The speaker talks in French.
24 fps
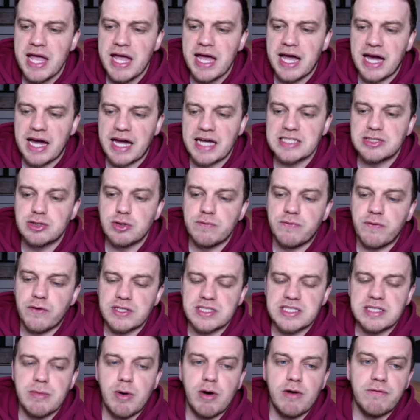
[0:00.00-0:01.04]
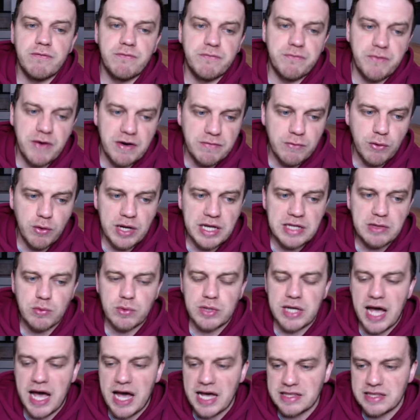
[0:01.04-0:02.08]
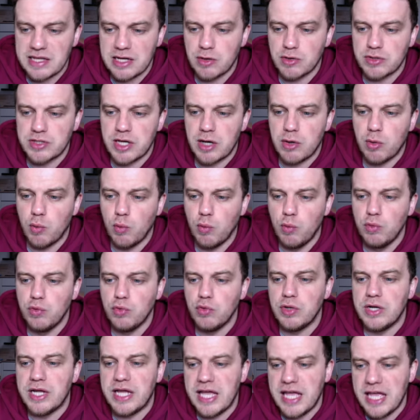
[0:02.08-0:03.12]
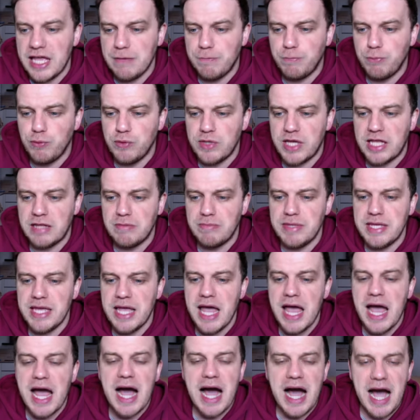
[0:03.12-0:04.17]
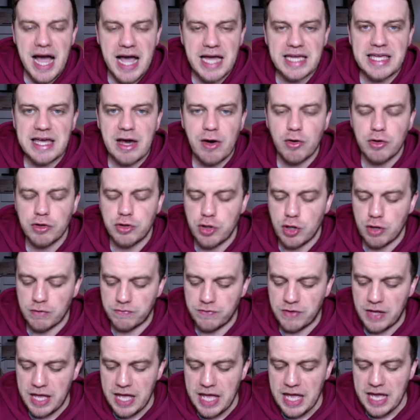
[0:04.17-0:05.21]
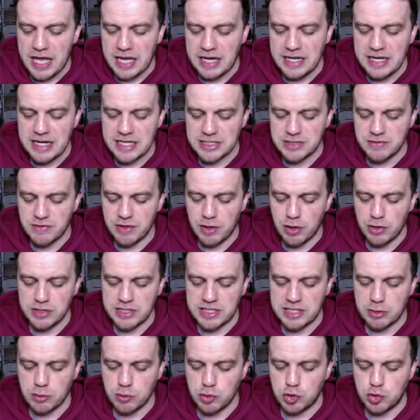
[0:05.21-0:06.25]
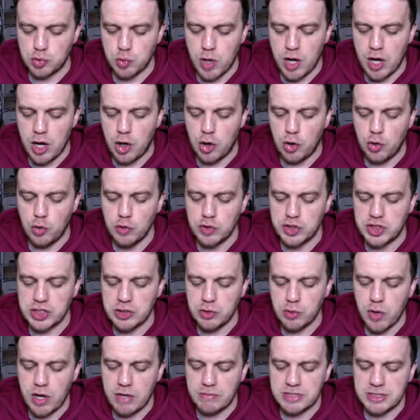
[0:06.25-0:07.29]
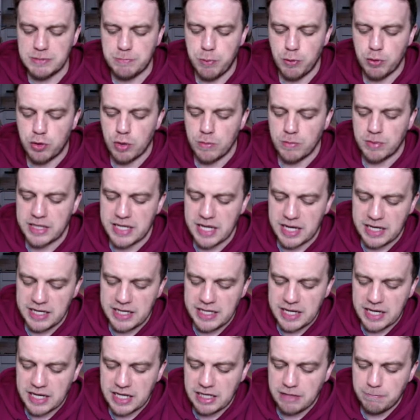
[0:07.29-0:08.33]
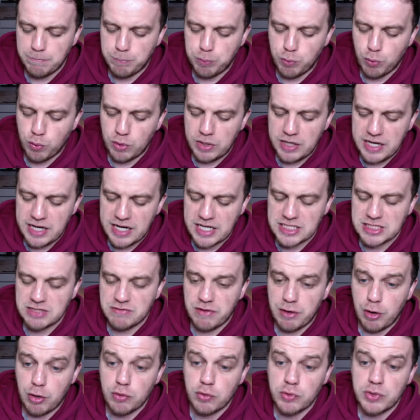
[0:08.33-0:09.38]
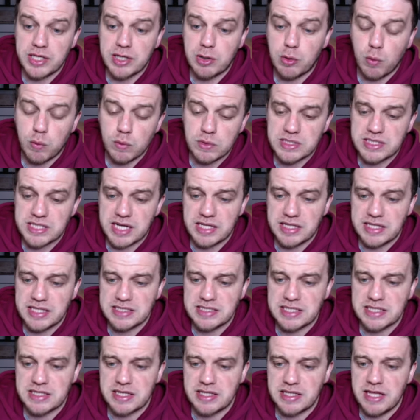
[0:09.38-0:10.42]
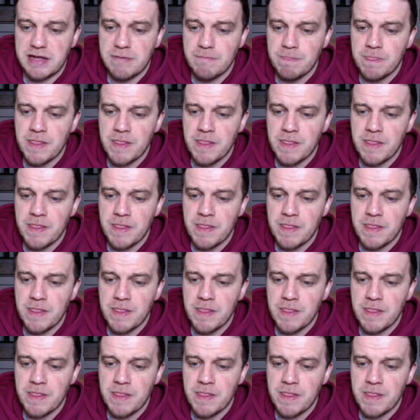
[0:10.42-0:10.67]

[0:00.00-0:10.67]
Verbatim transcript: reste forcément favori. Donc Atalanta ou nul et puna ennemi à 1,49. L'Elas Véron qui reçoit le Genoa un petit peu comme Cagliari. Pour l'Elas Véron, on est concerné cette année